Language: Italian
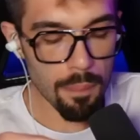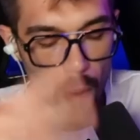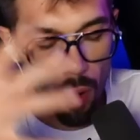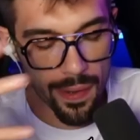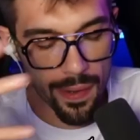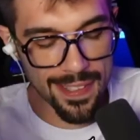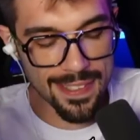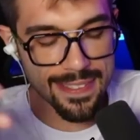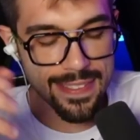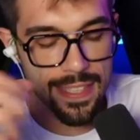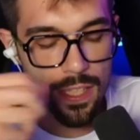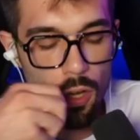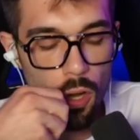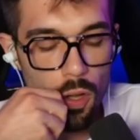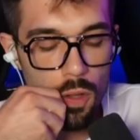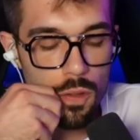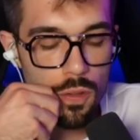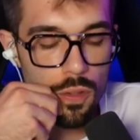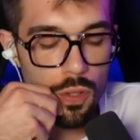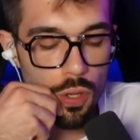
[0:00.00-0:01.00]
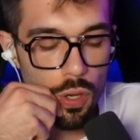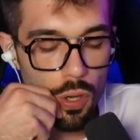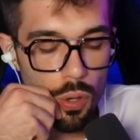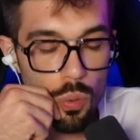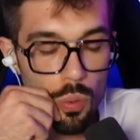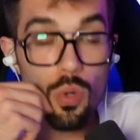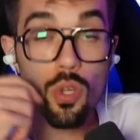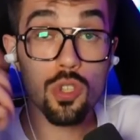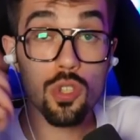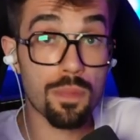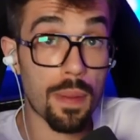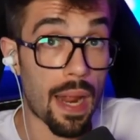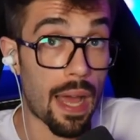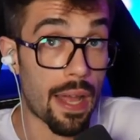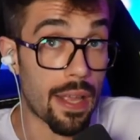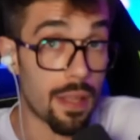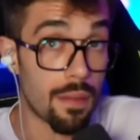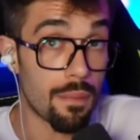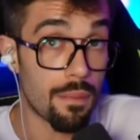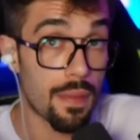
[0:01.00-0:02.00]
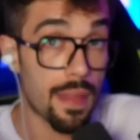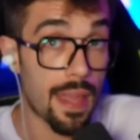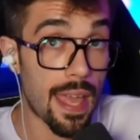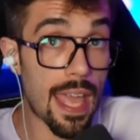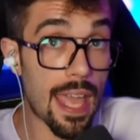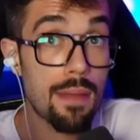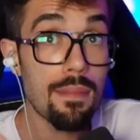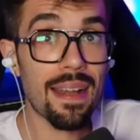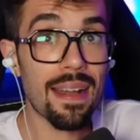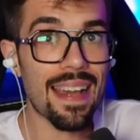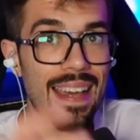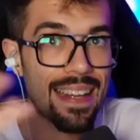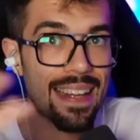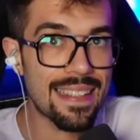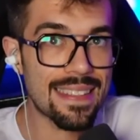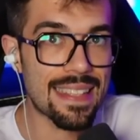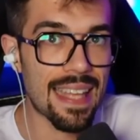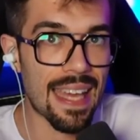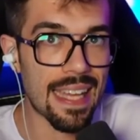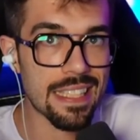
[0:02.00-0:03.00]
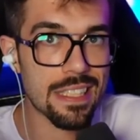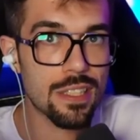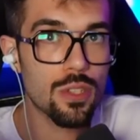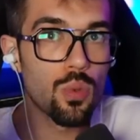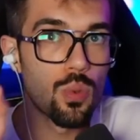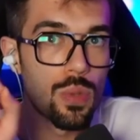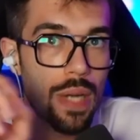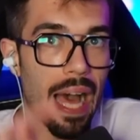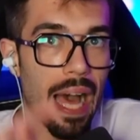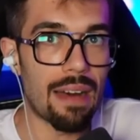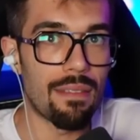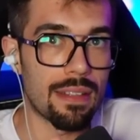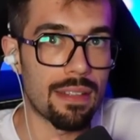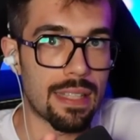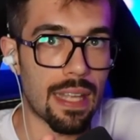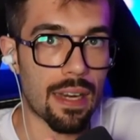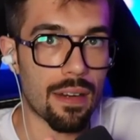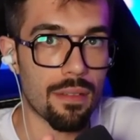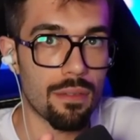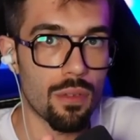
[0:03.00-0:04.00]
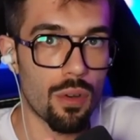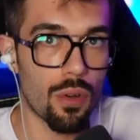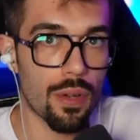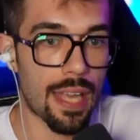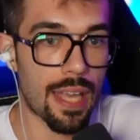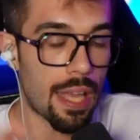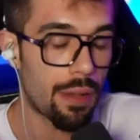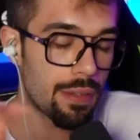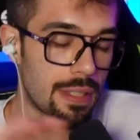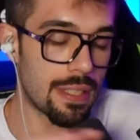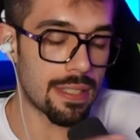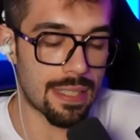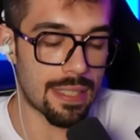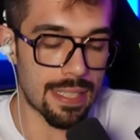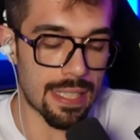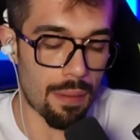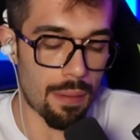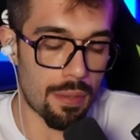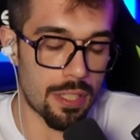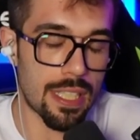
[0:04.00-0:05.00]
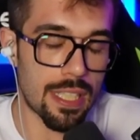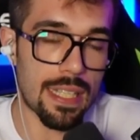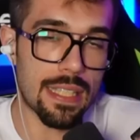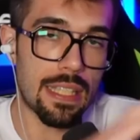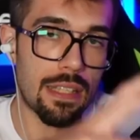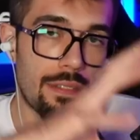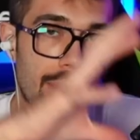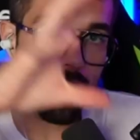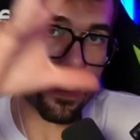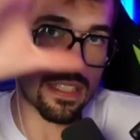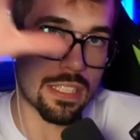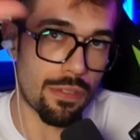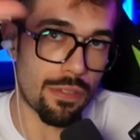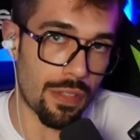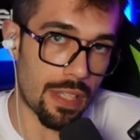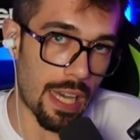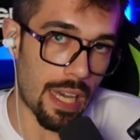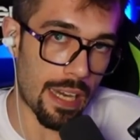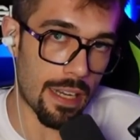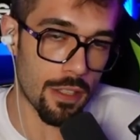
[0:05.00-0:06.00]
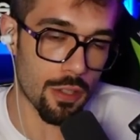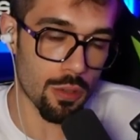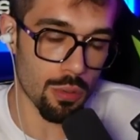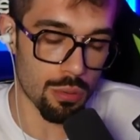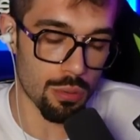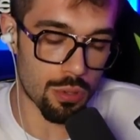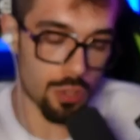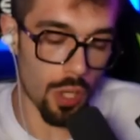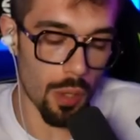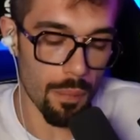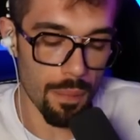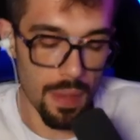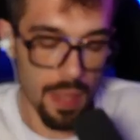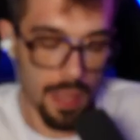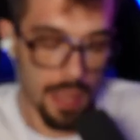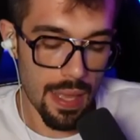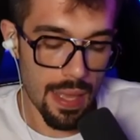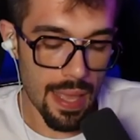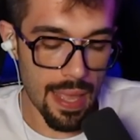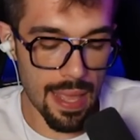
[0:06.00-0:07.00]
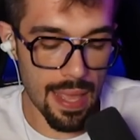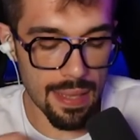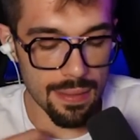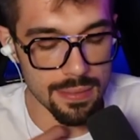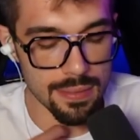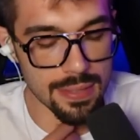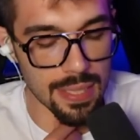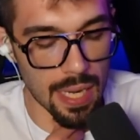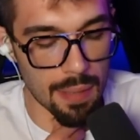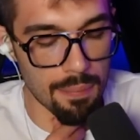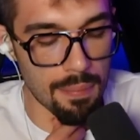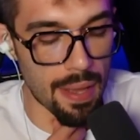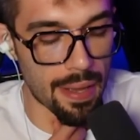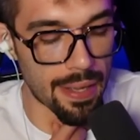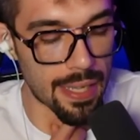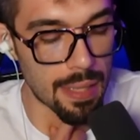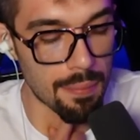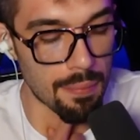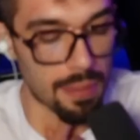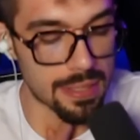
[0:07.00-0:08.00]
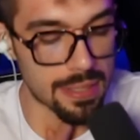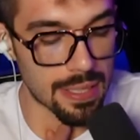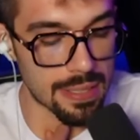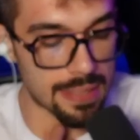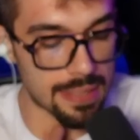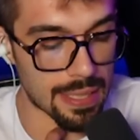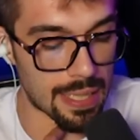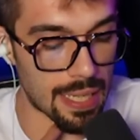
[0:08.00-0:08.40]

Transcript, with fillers: Poi il secondo uno spray e magari il terzo un avatar, ok? Quindi si andrebbe già a diversificare il tutto e sarebbe anche abbastanza